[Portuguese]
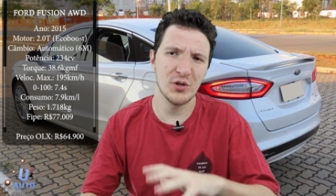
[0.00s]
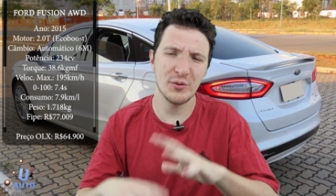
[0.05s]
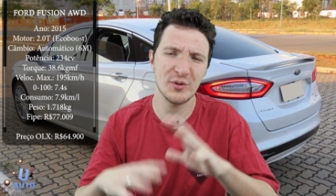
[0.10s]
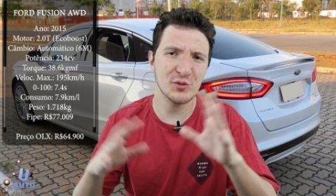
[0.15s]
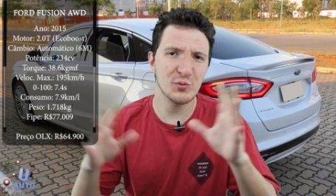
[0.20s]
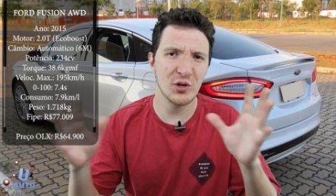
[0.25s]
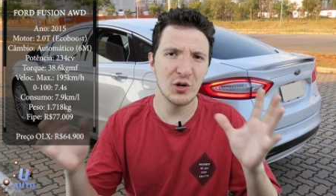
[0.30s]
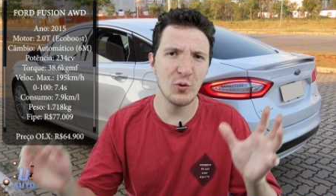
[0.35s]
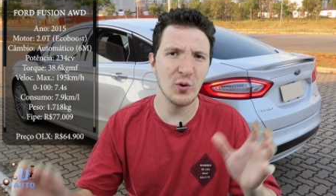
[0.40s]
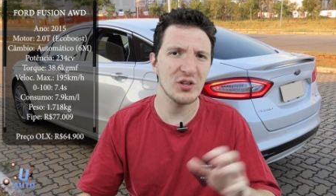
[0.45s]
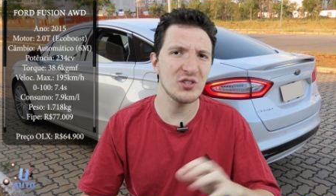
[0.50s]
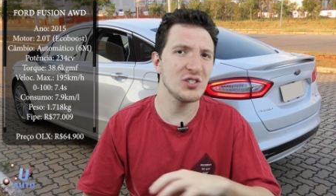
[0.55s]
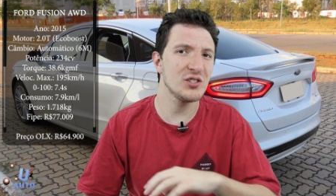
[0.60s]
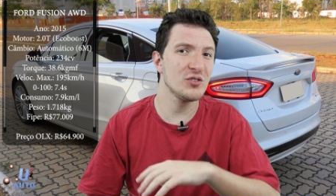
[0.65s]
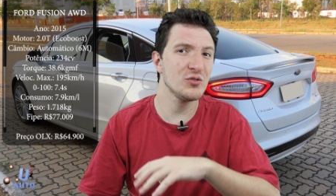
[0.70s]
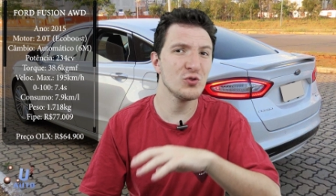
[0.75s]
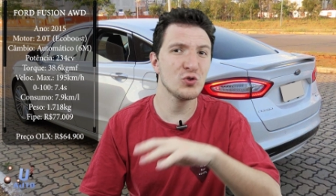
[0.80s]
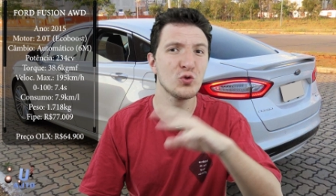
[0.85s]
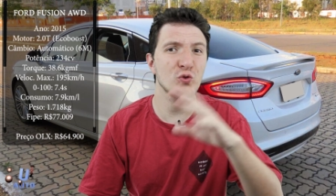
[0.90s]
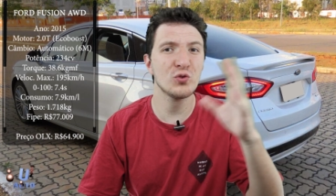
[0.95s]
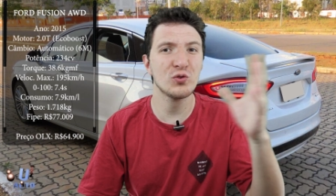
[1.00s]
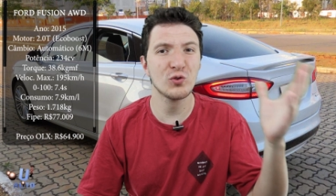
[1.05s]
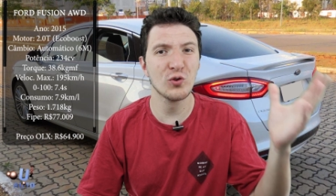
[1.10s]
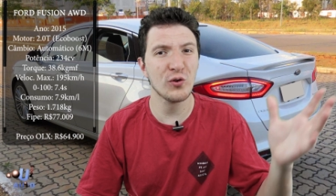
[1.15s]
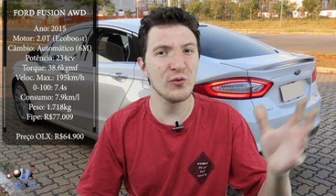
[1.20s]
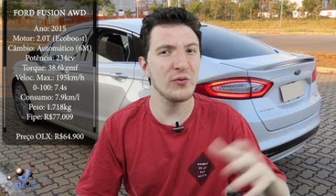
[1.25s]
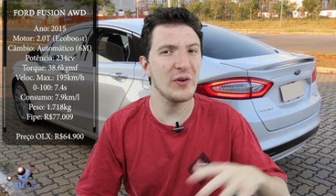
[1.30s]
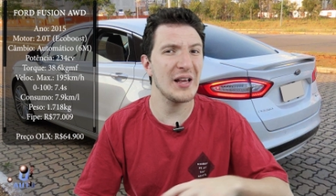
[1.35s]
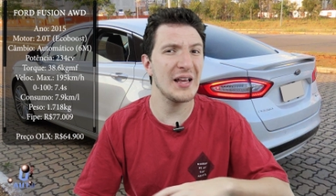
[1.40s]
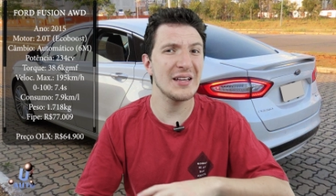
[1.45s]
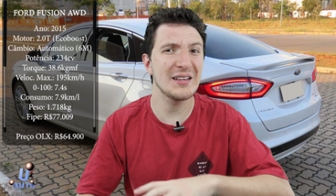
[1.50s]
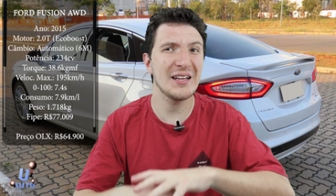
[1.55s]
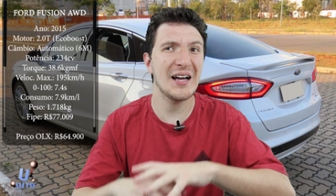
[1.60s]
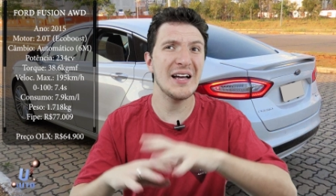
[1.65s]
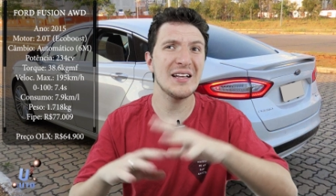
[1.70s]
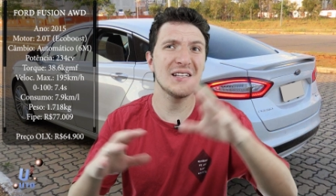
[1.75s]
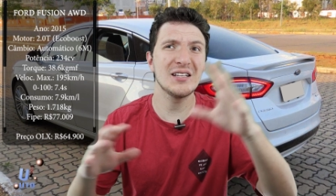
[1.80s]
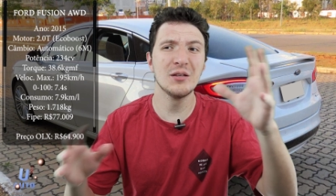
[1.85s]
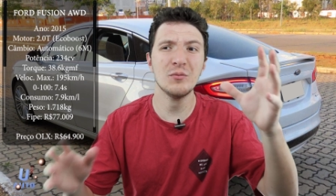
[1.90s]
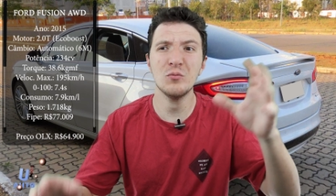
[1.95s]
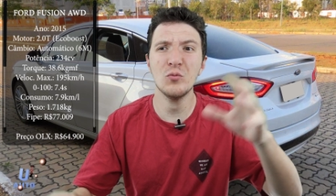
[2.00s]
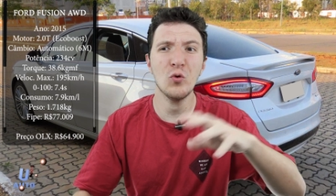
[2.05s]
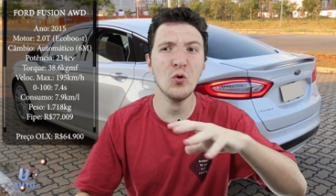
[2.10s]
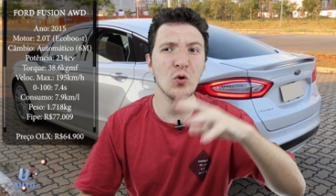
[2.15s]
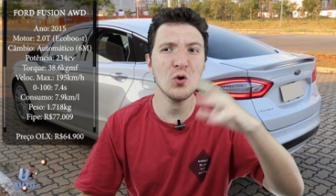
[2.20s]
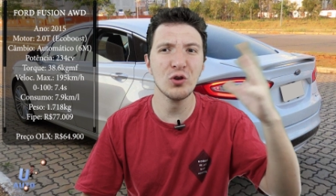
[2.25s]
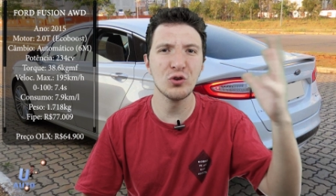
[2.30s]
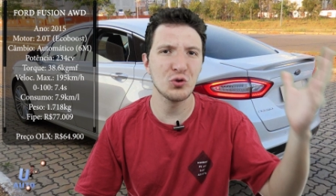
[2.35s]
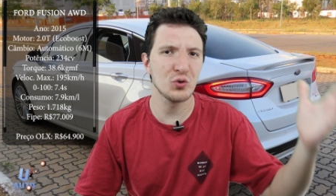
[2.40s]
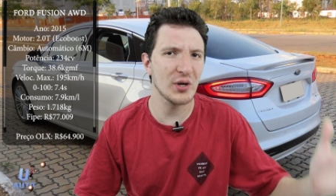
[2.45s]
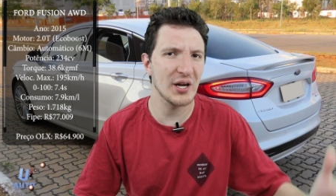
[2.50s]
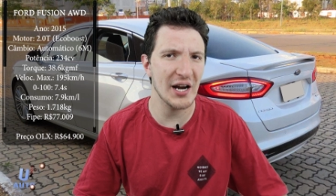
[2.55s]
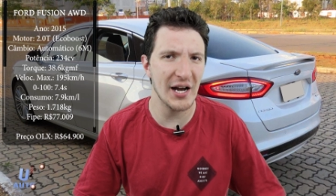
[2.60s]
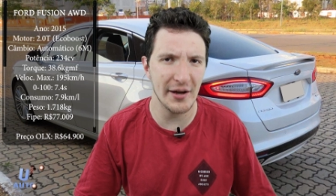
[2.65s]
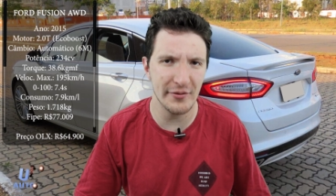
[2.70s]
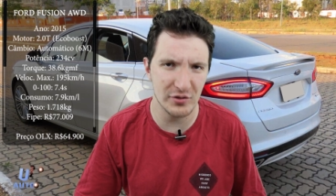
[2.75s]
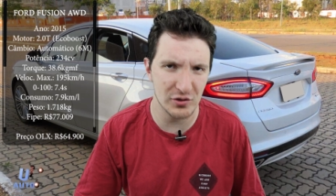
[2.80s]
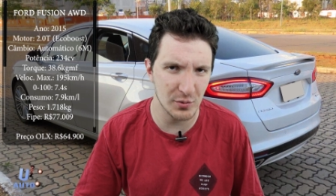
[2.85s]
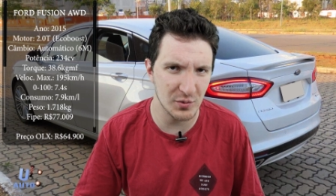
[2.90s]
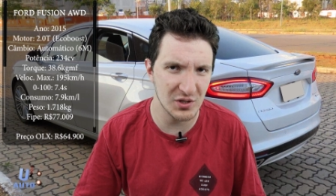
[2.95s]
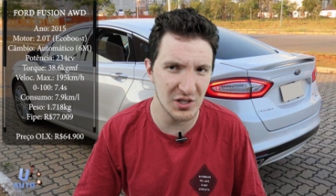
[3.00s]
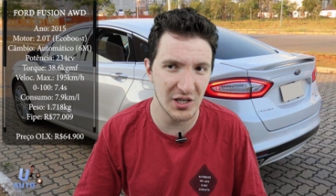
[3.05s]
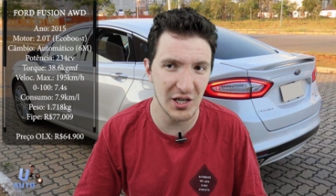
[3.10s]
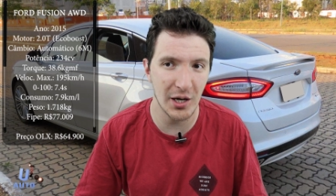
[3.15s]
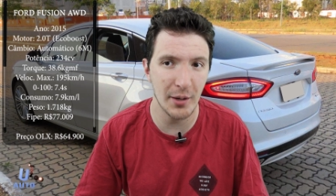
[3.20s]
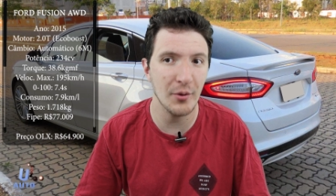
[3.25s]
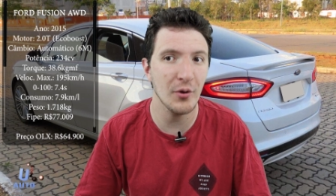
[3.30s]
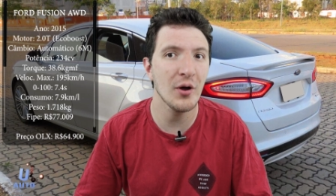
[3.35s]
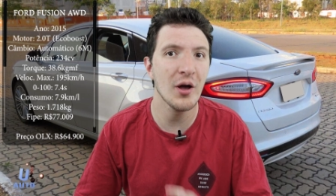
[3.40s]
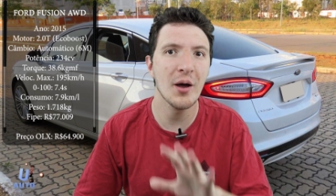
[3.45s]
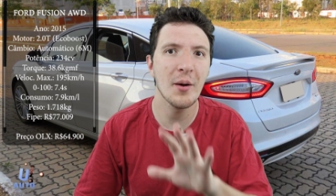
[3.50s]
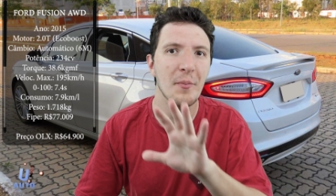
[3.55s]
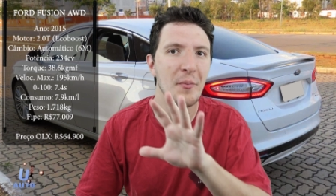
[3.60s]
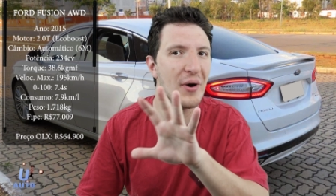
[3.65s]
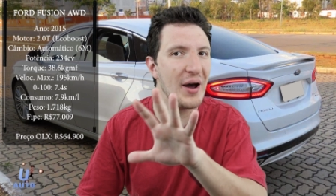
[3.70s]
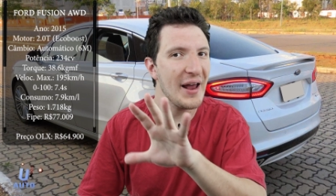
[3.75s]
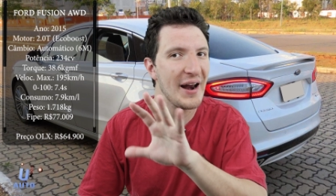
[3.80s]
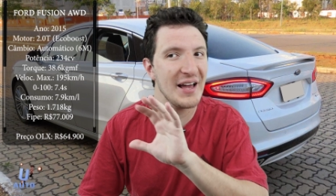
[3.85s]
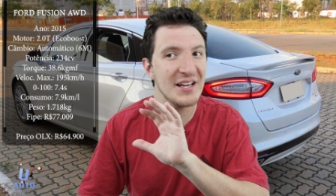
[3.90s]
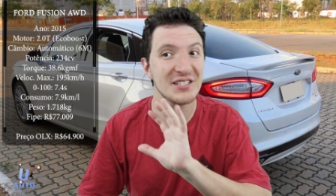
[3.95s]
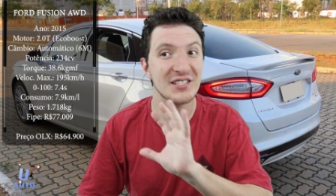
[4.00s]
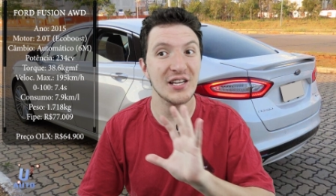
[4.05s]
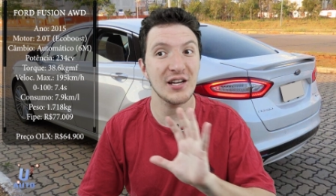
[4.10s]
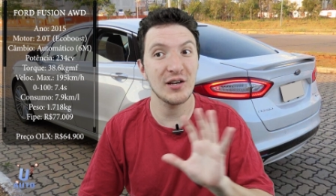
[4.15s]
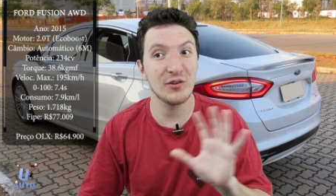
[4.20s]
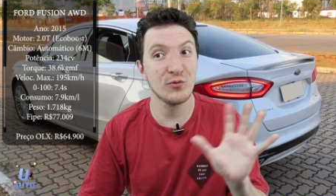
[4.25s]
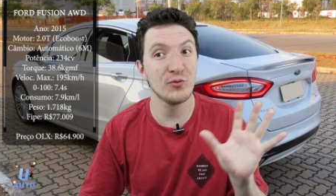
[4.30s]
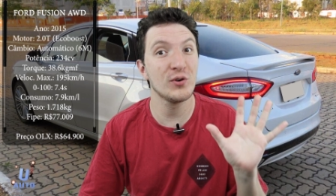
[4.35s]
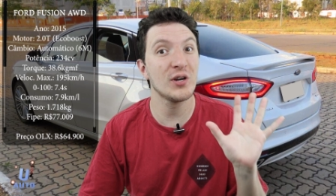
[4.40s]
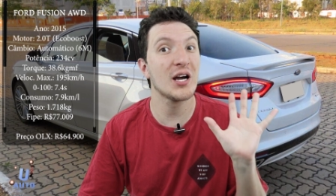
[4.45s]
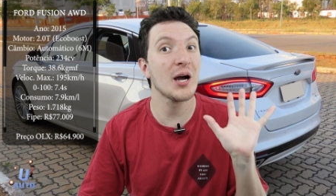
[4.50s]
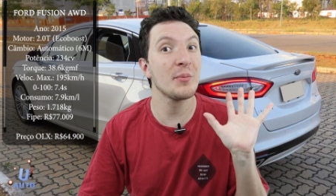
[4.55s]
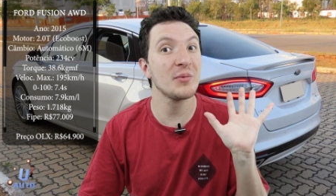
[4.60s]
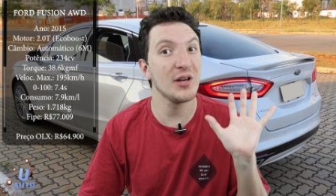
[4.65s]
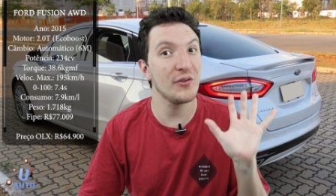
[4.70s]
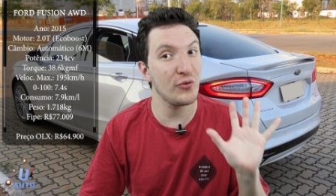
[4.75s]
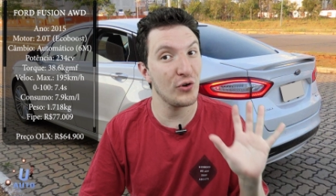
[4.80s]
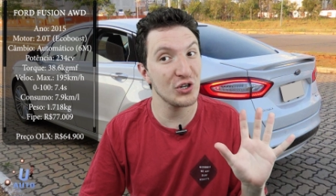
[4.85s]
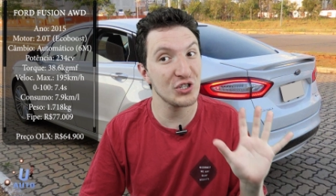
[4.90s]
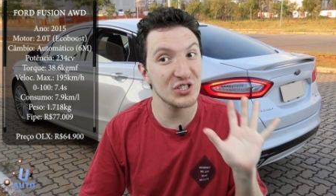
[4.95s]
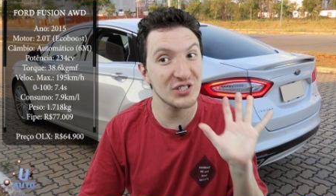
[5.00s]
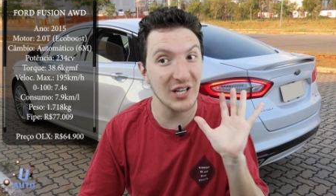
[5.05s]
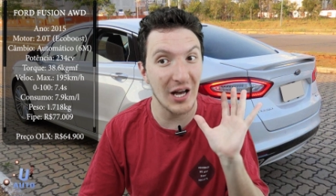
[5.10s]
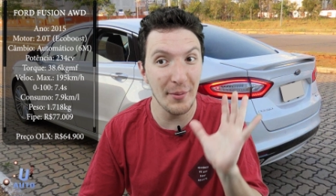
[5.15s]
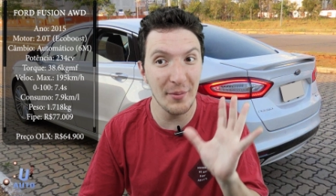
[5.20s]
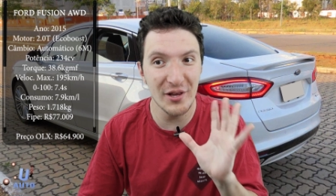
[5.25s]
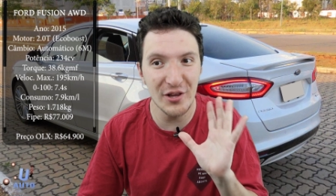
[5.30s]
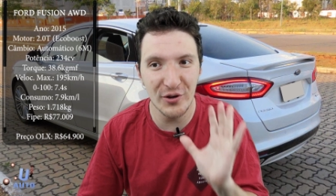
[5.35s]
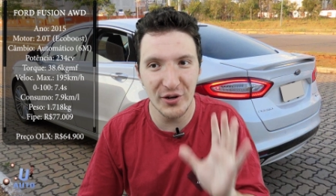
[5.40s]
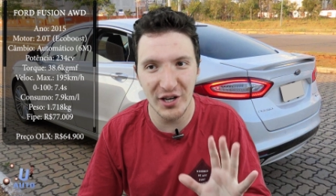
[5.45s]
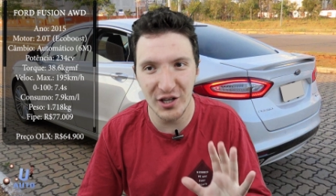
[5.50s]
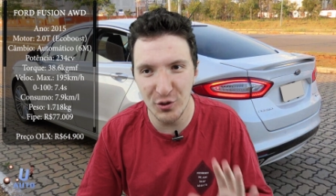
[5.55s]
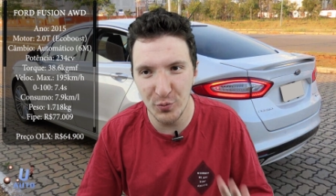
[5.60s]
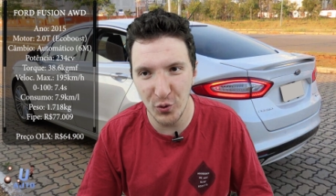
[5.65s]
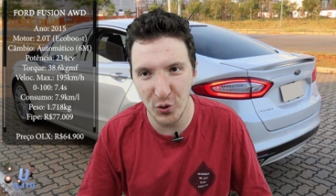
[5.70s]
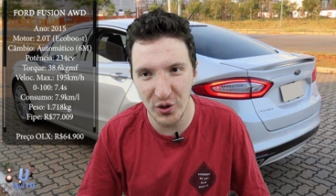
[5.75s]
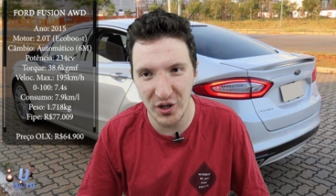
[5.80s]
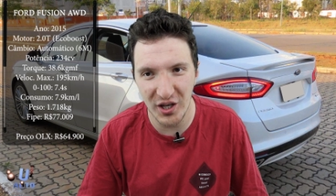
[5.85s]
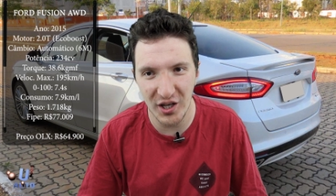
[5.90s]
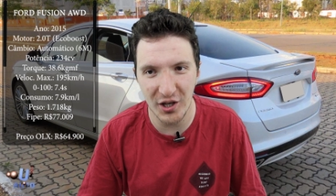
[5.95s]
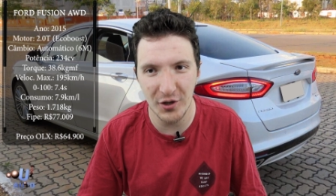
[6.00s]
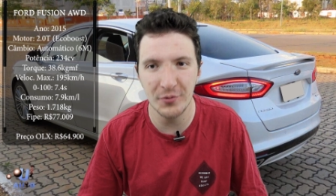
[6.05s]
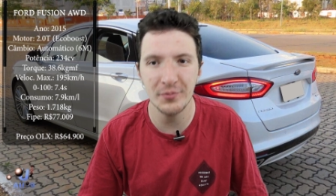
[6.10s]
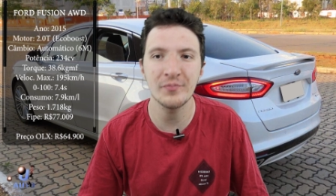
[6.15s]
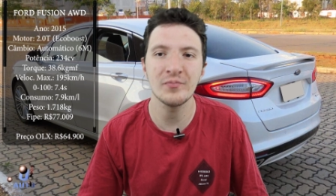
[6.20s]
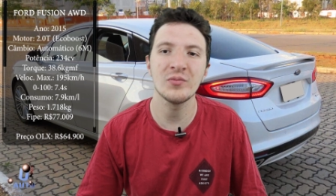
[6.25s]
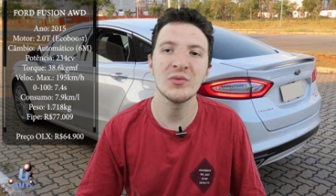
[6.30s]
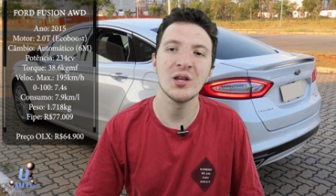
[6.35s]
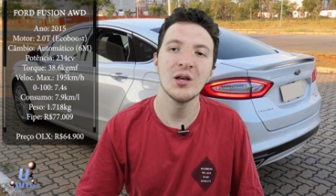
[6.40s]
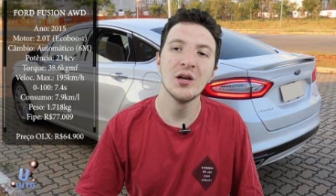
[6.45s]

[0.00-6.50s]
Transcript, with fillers: Pelo menos por enquanto a gente não escutou falar nada de muito grave sobre esse câmbio. Parece que é, o câmbio da Ford está melhorando um pouquinho.